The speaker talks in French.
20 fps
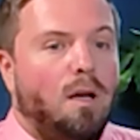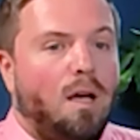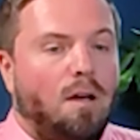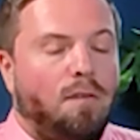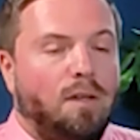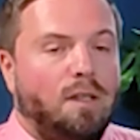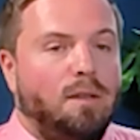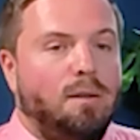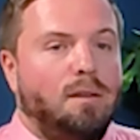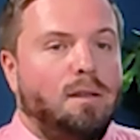
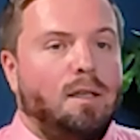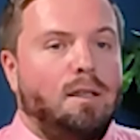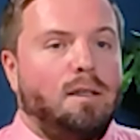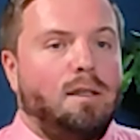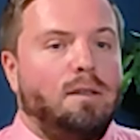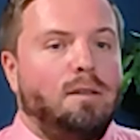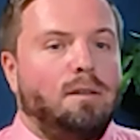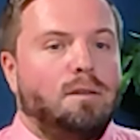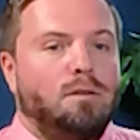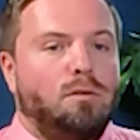avec, euh,
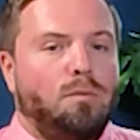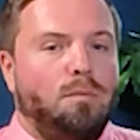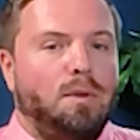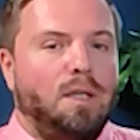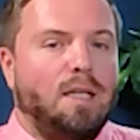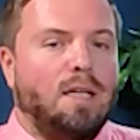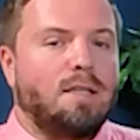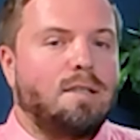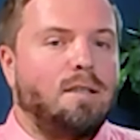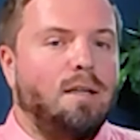euh, sont
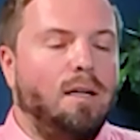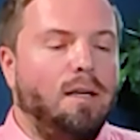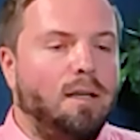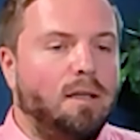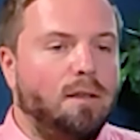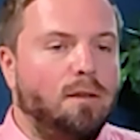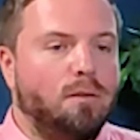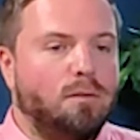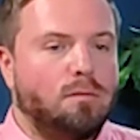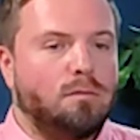bien
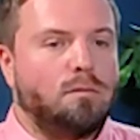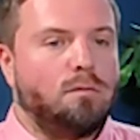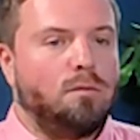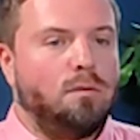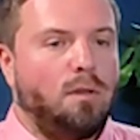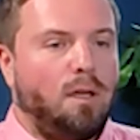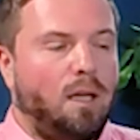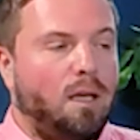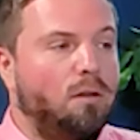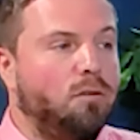installés dans,
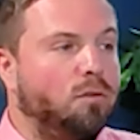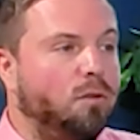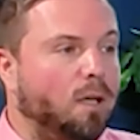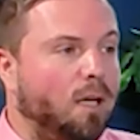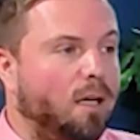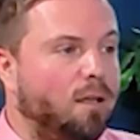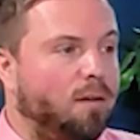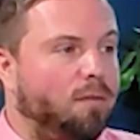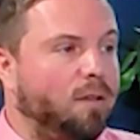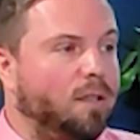les règles de
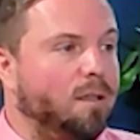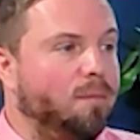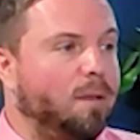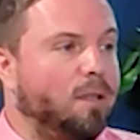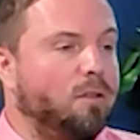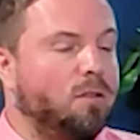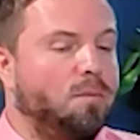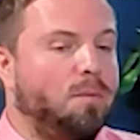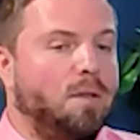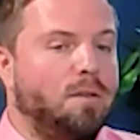l'art avec des
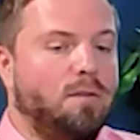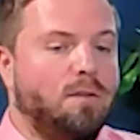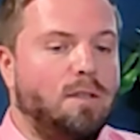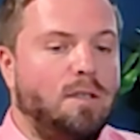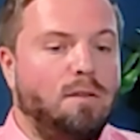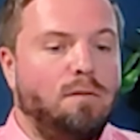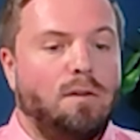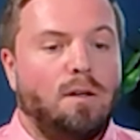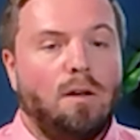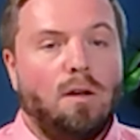maintenances
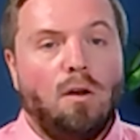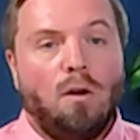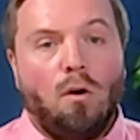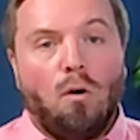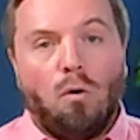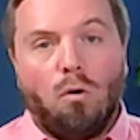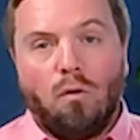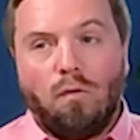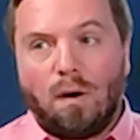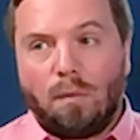préventives,
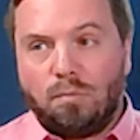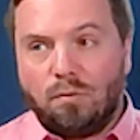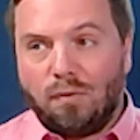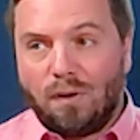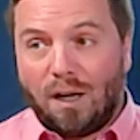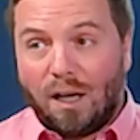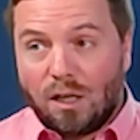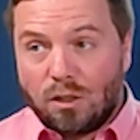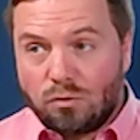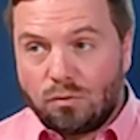on va
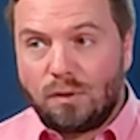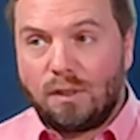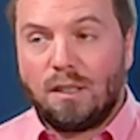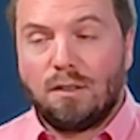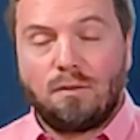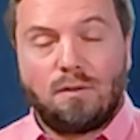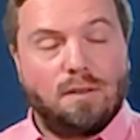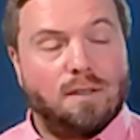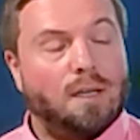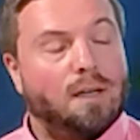pouvoir ajouter
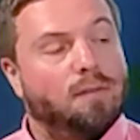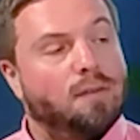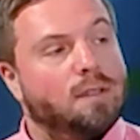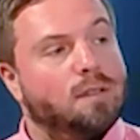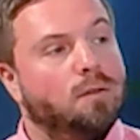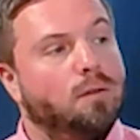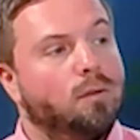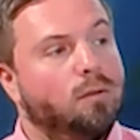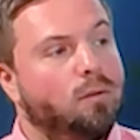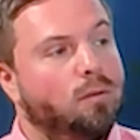ce service de,